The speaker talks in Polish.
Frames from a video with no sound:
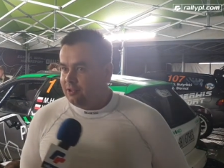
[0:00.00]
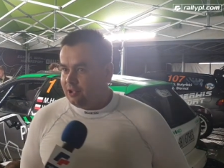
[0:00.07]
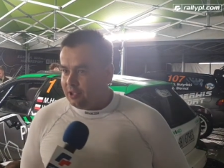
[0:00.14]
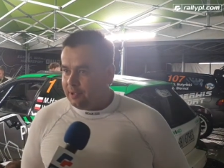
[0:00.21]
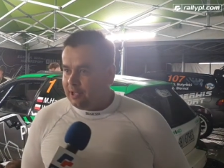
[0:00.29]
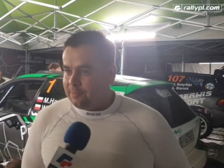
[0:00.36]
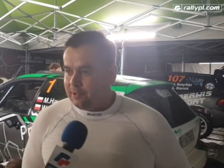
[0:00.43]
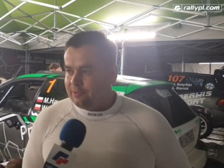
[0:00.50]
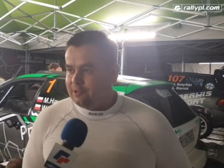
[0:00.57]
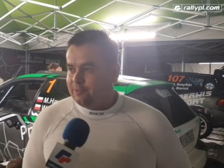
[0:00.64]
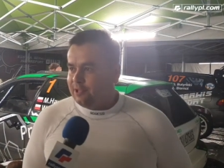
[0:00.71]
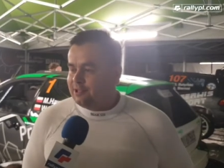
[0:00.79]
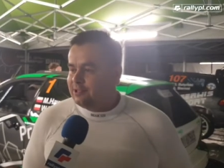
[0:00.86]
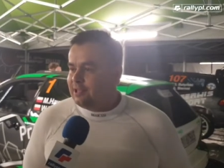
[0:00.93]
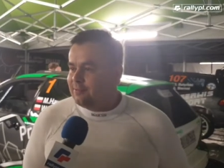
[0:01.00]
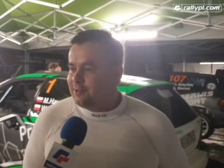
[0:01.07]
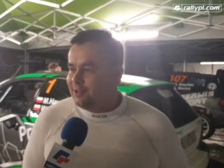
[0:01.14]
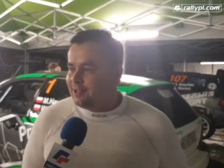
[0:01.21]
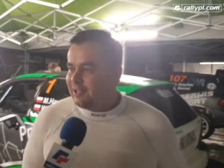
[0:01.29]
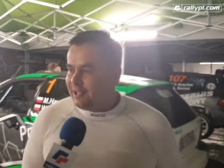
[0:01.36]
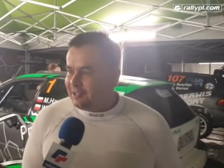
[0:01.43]
No chyba na pierwszym razie tam
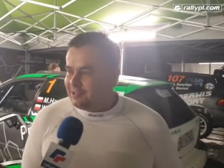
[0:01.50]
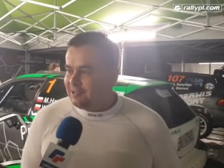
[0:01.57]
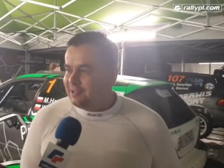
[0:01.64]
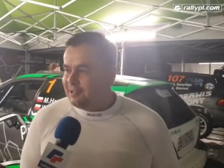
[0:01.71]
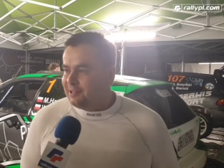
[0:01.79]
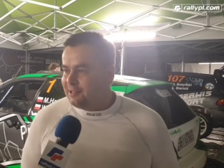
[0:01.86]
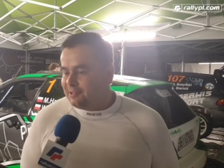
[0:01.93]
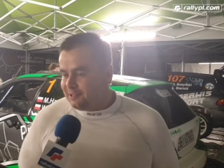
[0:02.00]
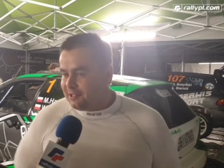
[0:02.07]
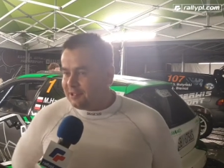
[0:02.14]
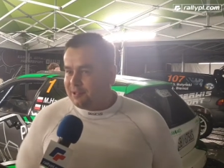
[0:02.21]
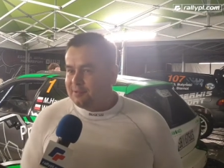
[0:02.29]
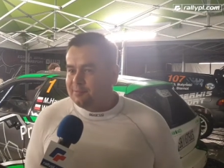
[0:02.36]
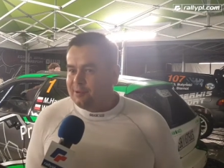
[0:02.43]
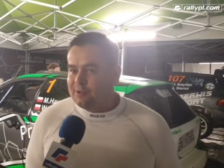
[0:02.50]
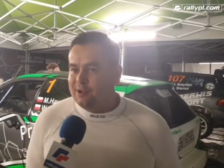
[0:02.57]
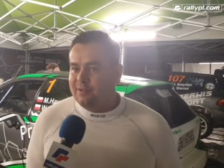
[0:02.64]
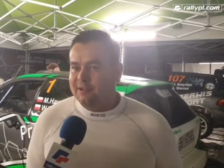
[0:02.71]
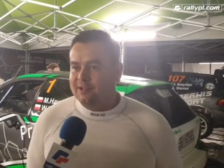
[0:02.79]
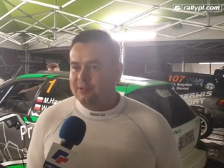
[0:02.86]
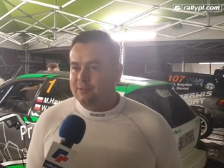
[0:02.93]
kilka razy gdzieś tam
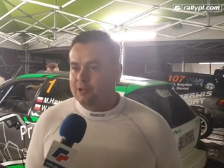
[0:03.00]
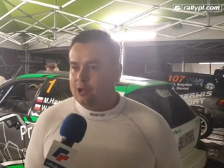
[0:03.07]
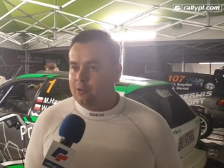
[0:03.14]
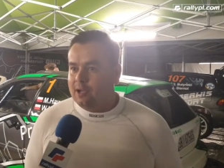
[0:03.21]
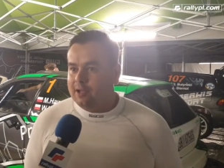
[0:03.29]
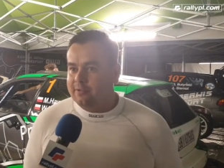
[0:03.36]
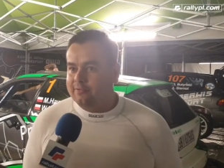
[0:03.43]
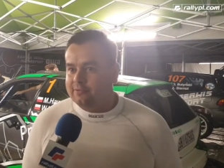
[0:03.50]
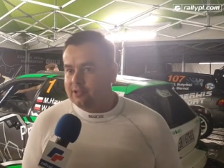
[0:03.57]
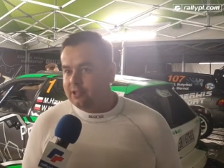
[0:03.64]
zblokowaliśmy koła,